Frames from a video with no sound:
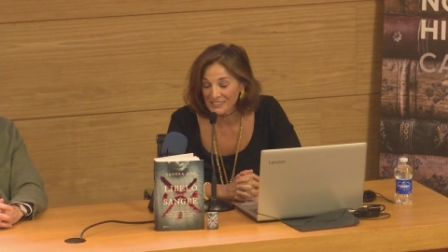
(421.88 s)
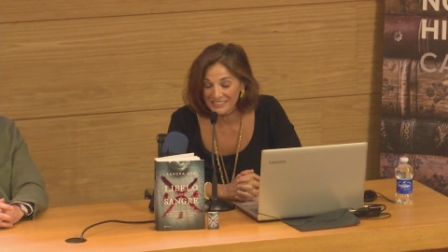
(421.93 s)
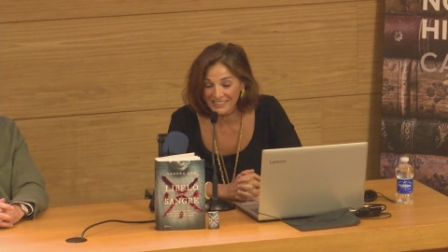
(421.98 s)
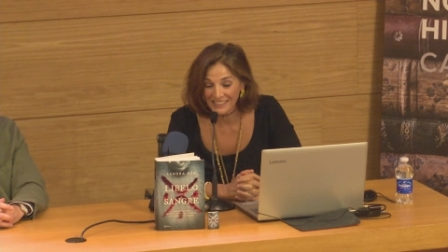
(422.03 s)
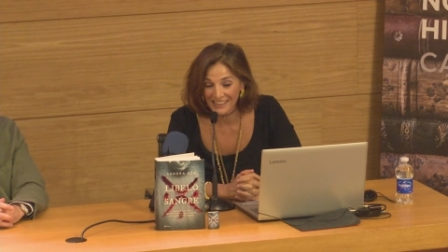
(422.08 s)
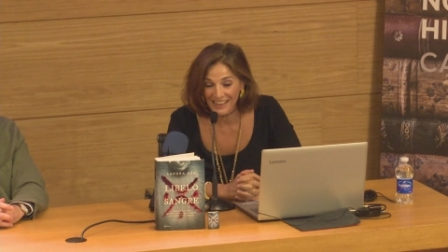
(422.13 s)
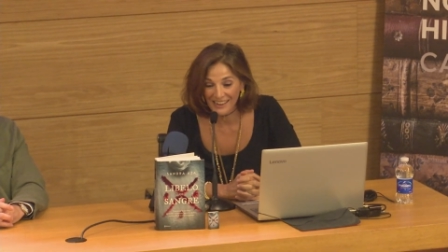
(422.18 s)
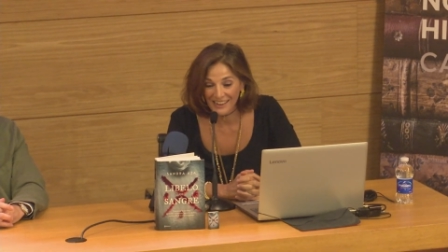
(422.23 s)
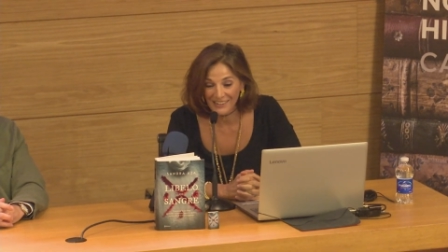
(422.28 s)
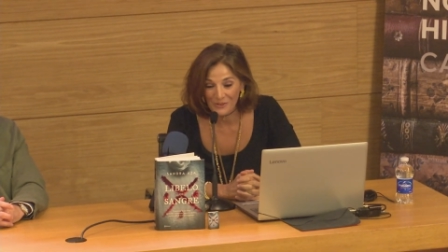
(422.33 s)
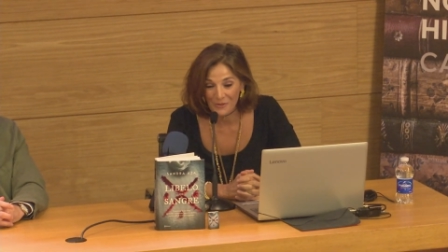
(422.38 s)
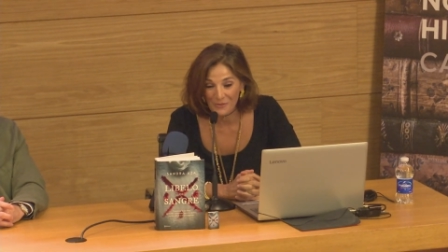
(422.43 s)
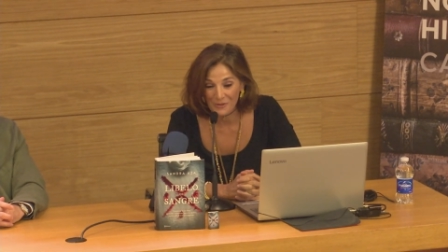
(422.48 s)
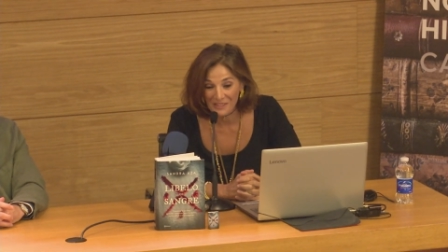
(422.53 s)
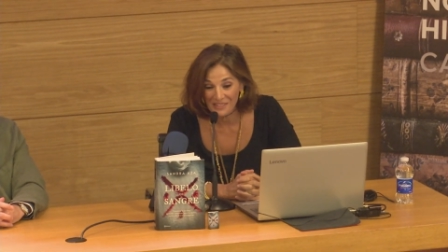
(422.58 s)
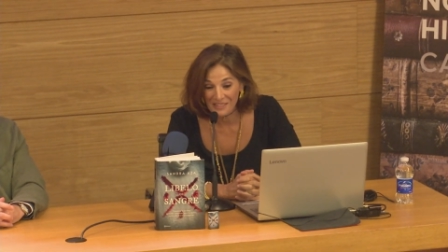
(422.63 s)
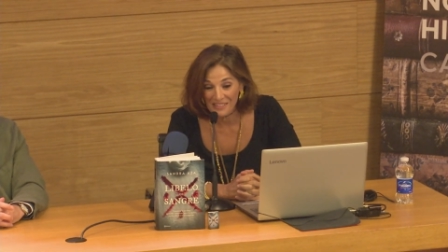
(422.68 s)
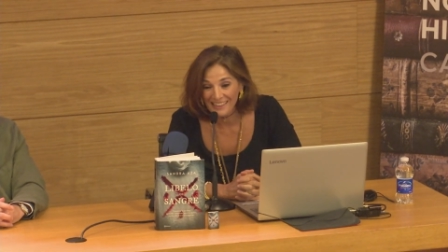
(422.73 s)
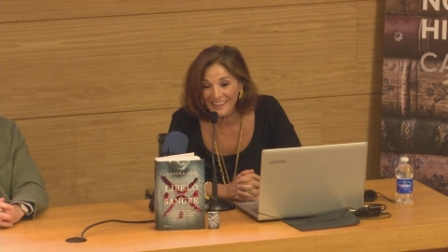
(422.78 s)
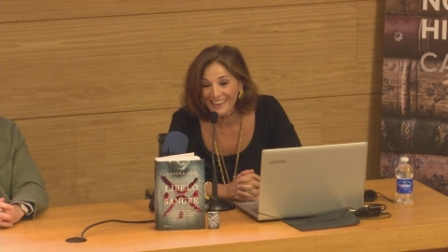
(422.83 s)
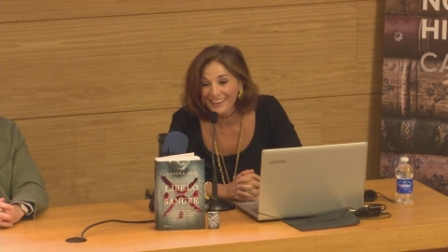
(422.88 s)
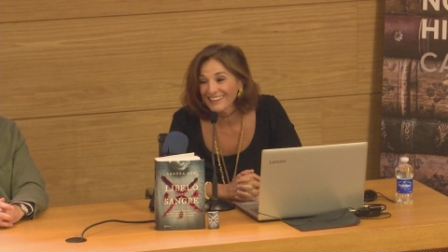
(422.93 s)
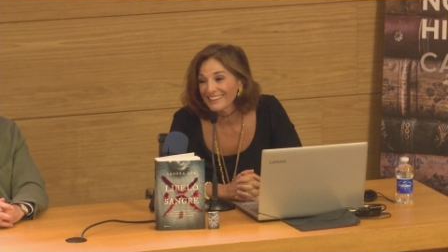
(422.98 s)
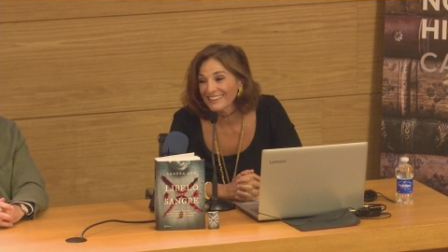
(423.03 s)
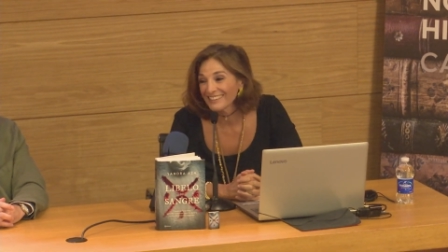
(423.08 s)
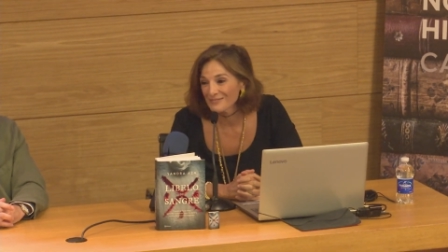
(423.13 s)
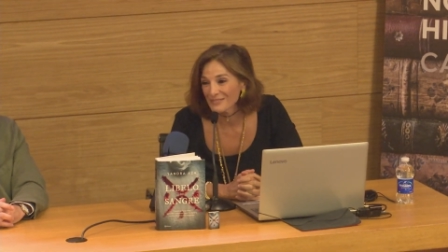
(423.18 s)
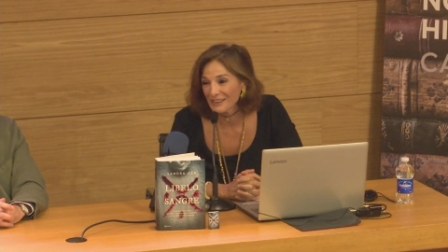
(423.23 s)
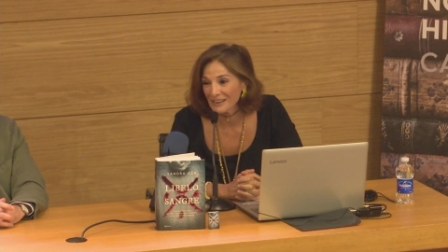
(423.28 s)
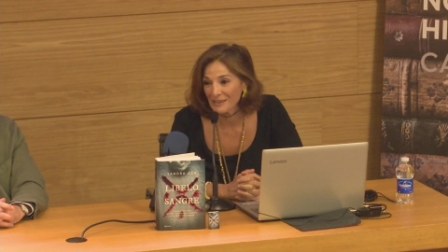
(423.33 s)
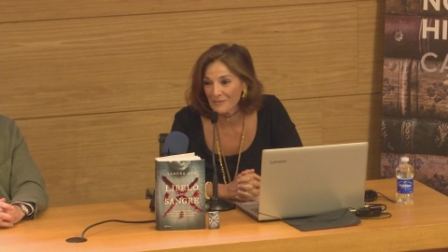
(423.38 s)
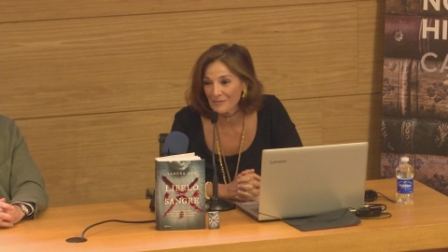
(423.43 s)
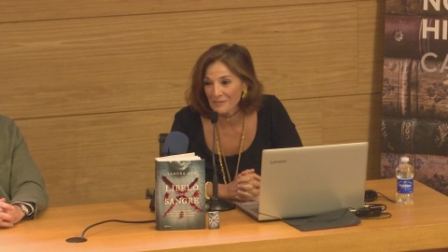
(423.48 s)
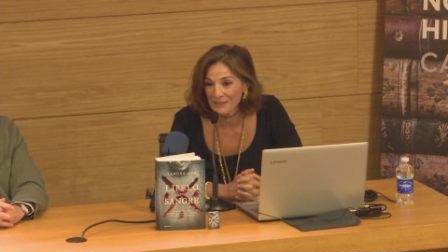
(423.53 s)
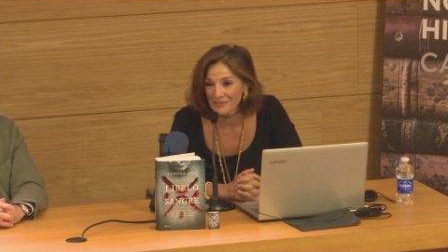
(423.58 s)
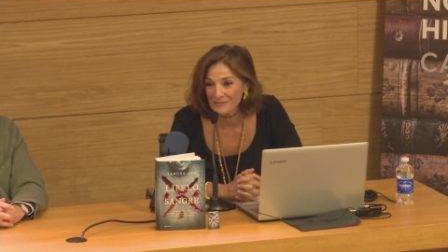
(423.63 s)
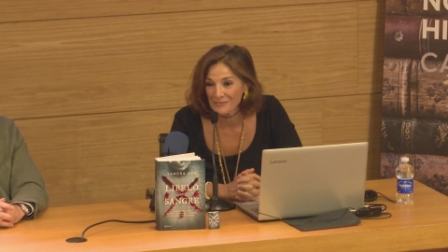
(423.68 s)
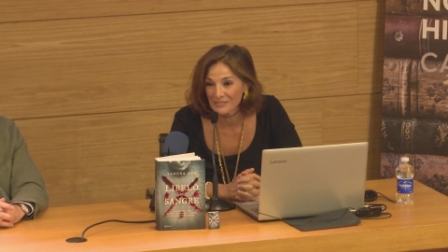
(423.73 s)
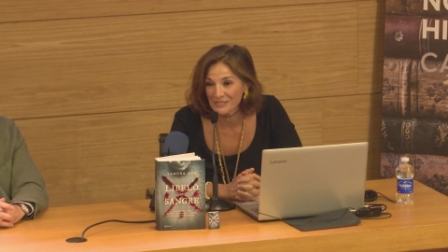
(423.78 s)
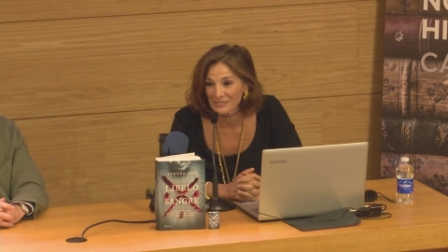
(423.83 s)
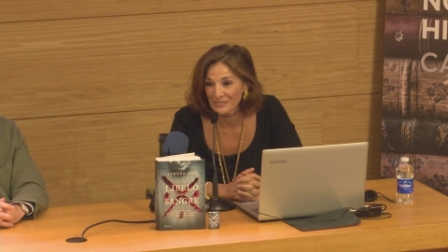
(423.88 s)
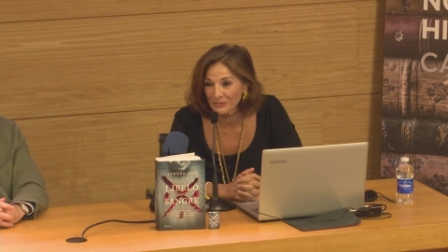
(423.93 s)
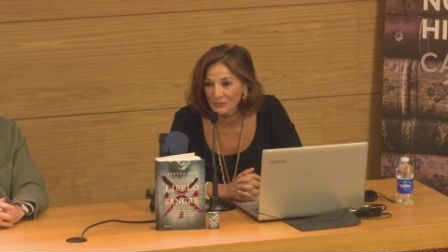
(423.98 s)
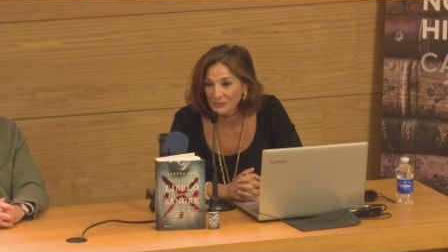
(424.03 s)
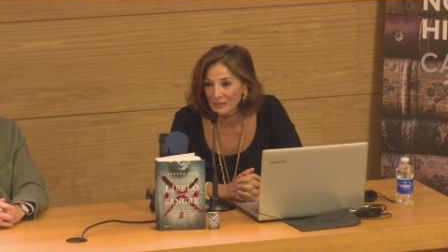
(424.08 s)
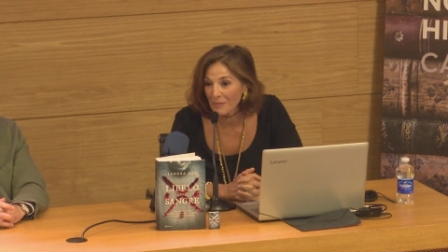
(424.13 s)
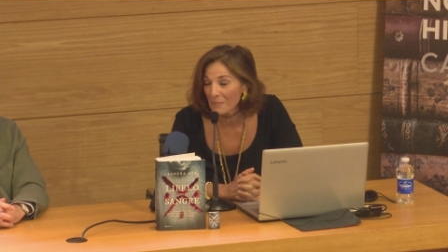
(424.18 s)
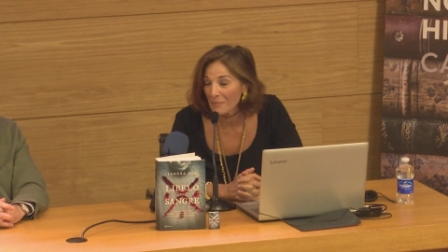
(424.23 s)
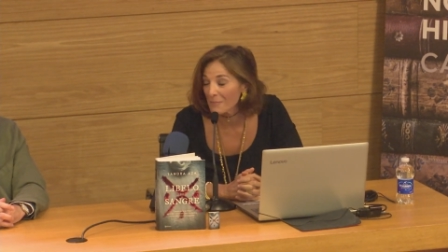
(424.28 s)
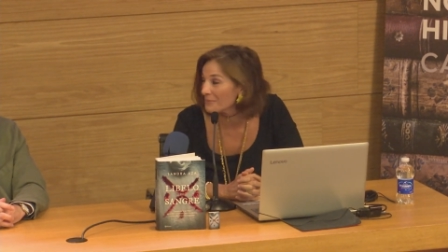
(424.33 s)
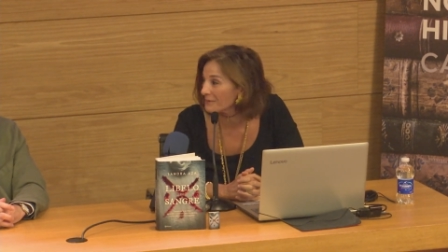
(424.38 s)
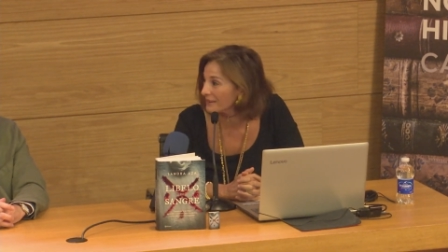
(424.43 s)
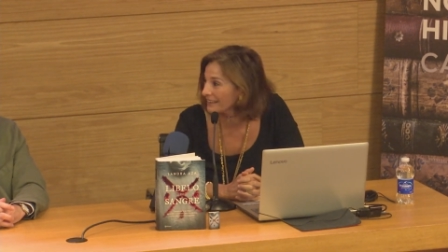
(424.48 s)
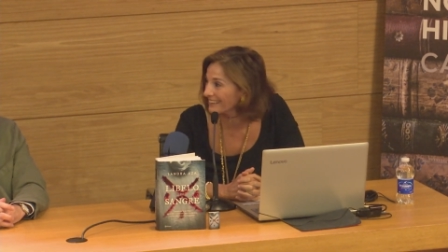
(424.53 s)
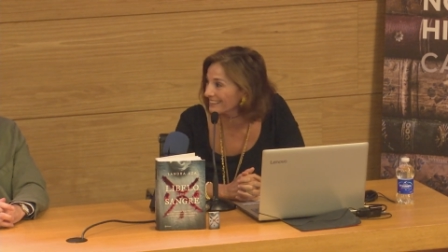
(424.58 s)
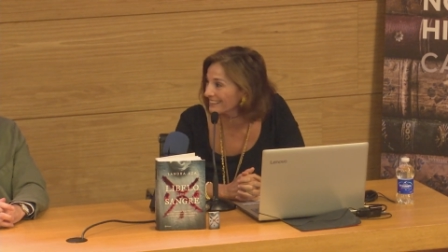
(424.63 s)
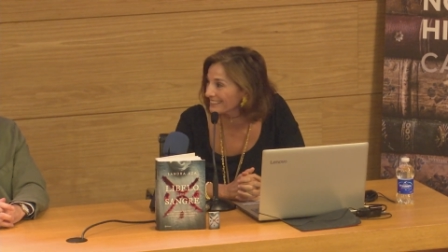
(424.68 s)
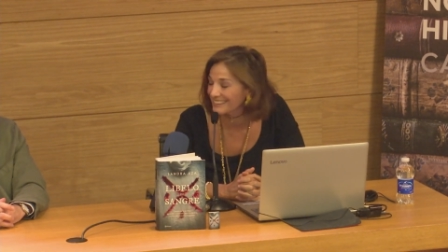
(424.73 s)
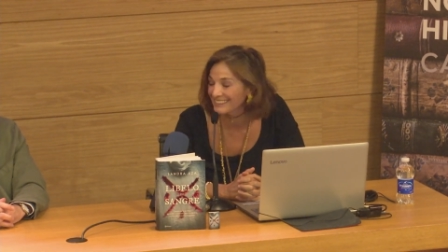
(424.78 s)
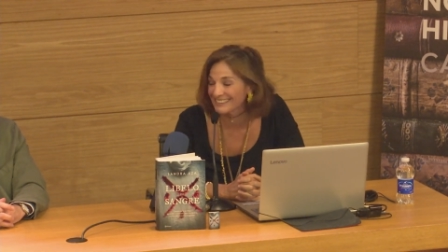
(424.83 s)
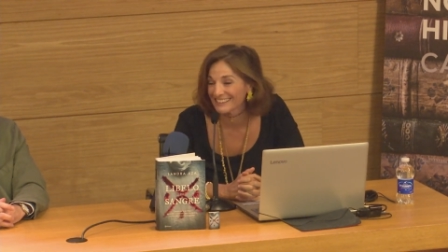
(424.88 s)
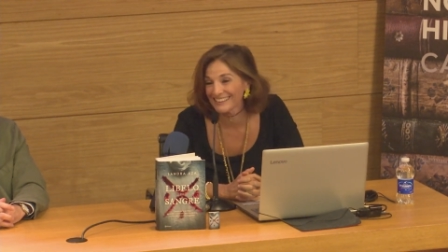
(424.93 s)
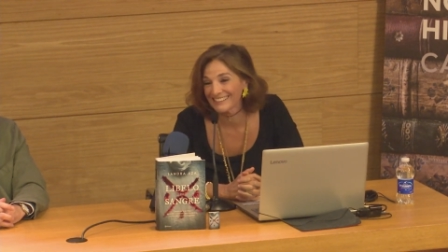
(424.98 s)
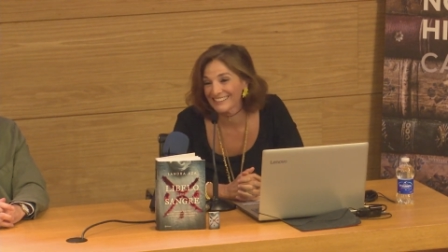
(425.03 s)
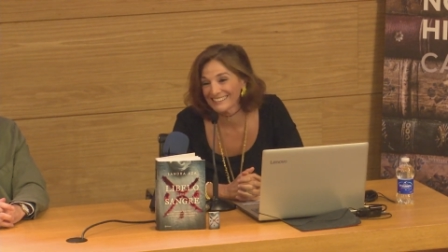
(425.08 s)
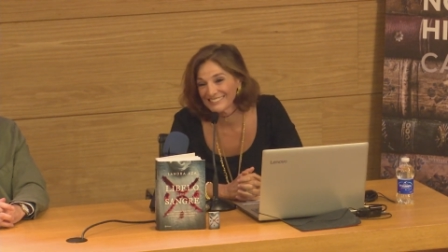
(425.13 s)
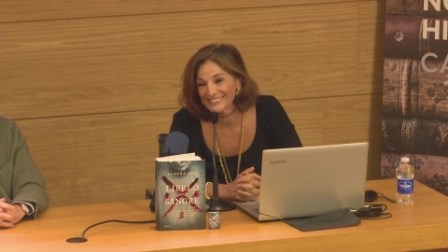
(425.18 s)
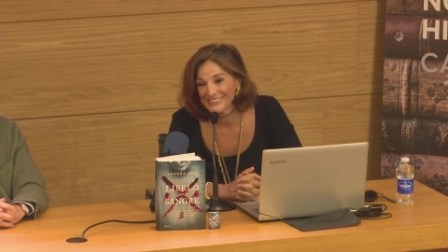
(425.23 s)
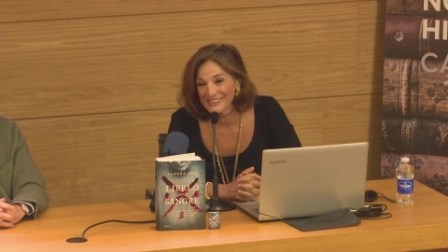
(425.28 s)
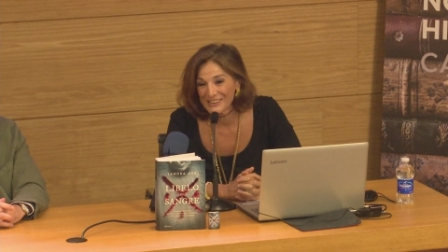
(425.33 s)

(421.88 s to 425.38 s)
esta novicia. Para mí me siento tan pequeñita